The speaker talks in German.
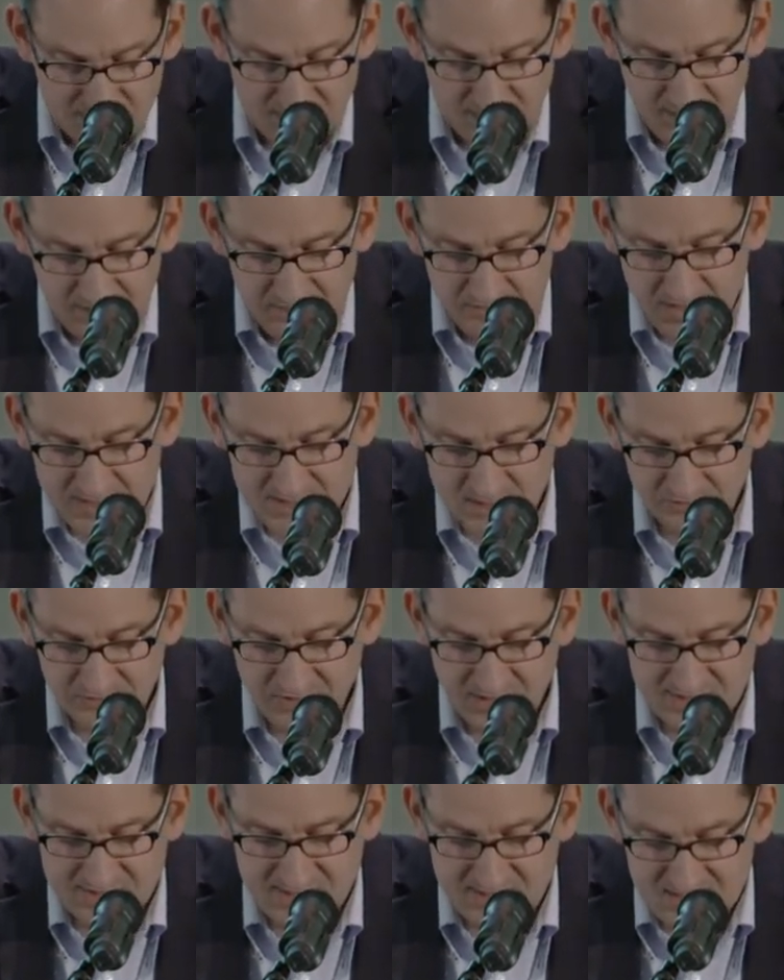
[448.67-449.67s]
den Hinweis auf
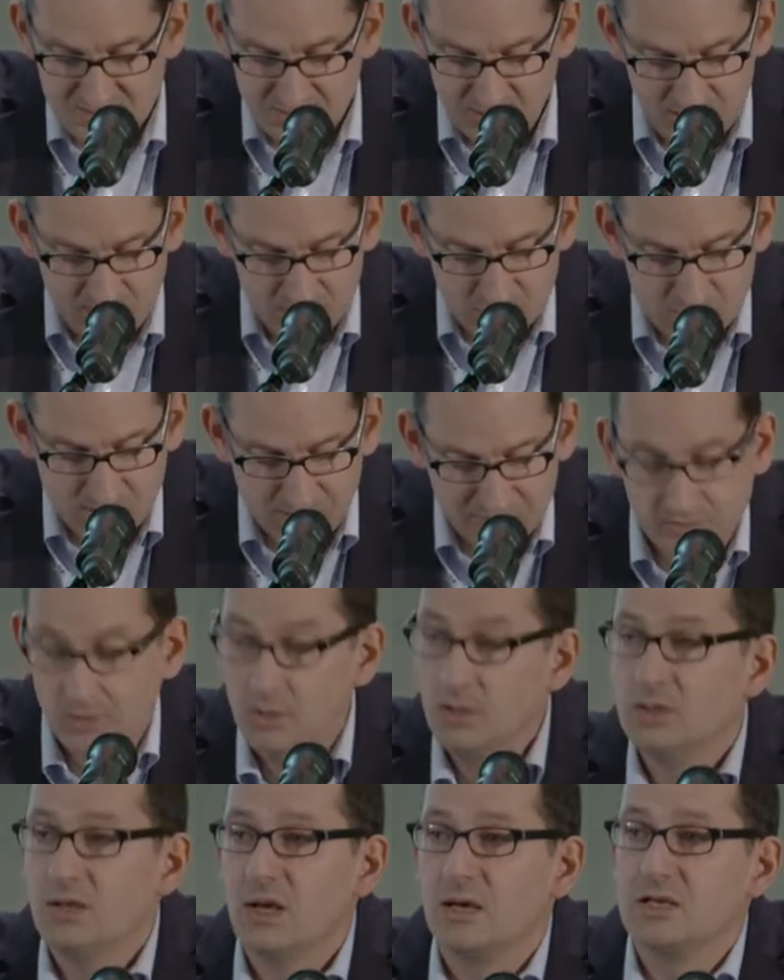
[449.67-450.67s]
die SS-Mitgliedschaft
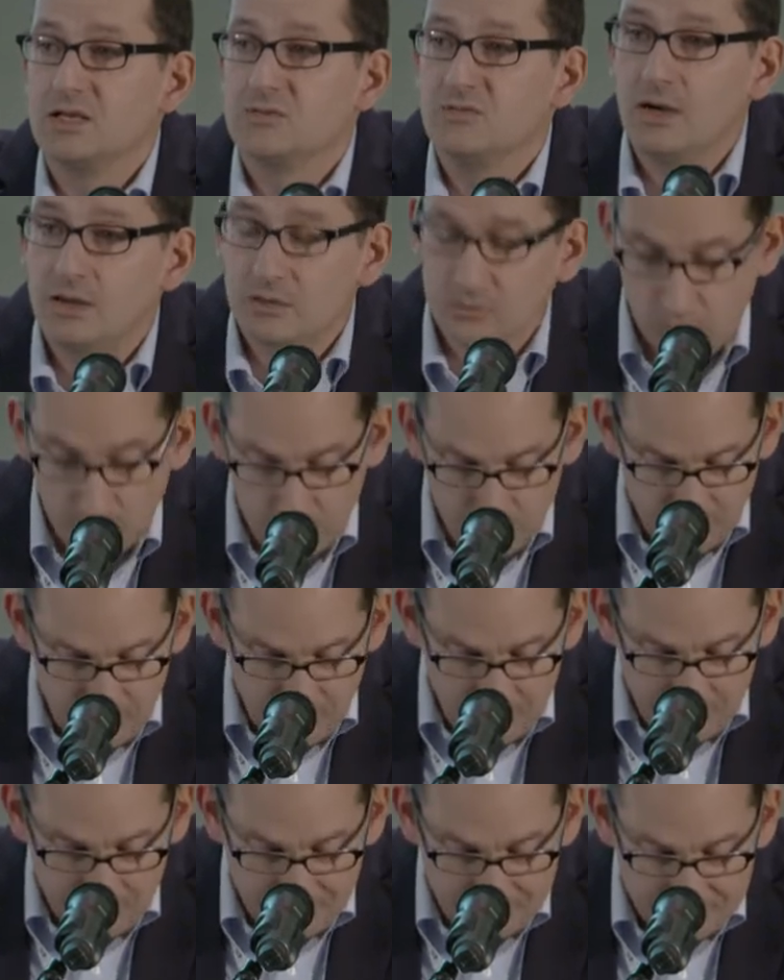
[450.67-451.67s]
gar nicht wahrgenommen
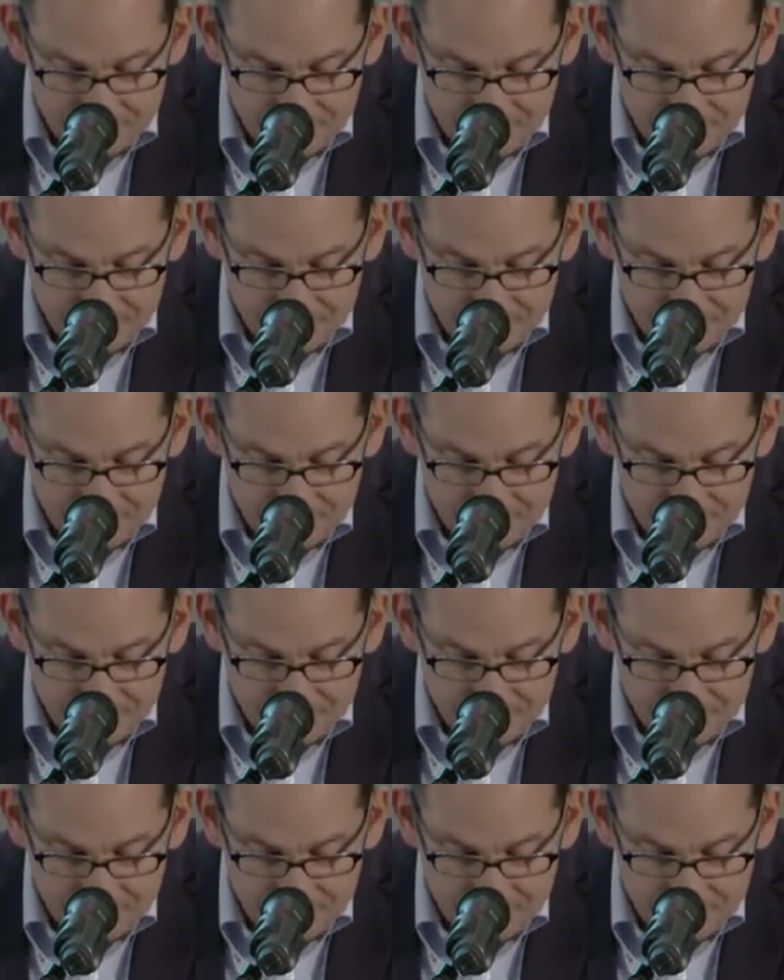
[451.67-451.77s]
haben.